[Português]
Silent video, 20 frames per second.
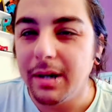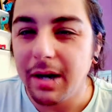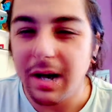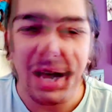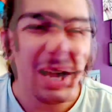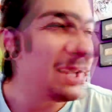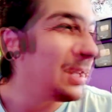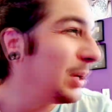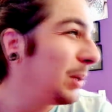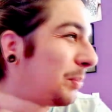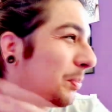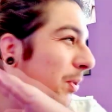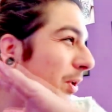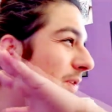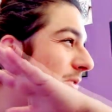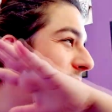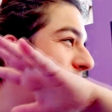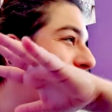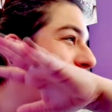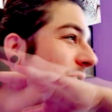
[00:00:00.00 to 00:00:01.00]
Aqui eu
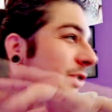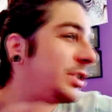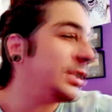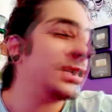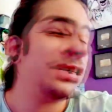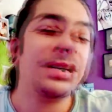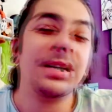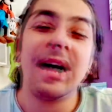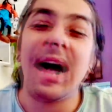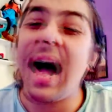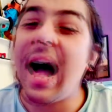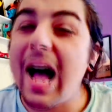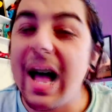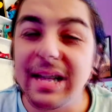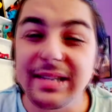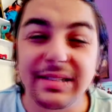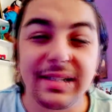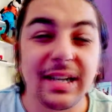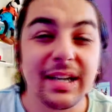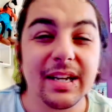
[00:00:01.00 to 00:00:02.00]
posso xingar
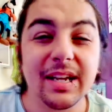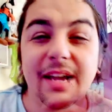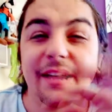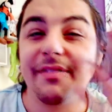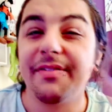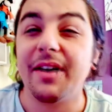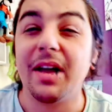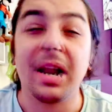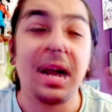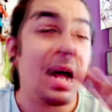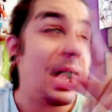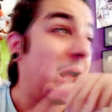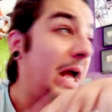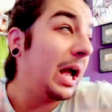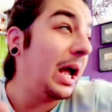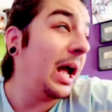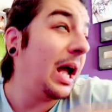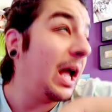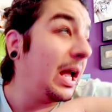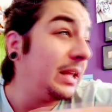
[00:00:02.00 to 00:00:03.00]
sem ninguém falar,
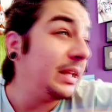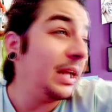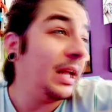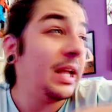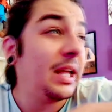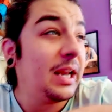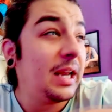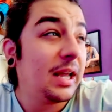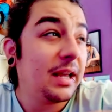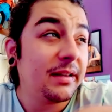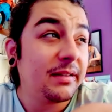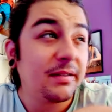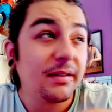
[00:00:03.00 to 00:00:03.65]
ah, tem criança